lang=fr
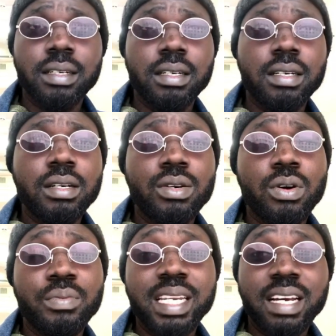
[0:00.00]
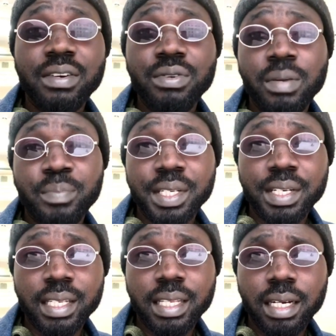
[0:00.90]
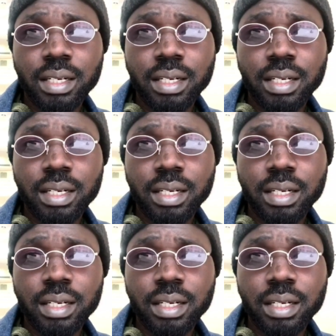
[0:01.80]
des éléments, donc euh, il fallait que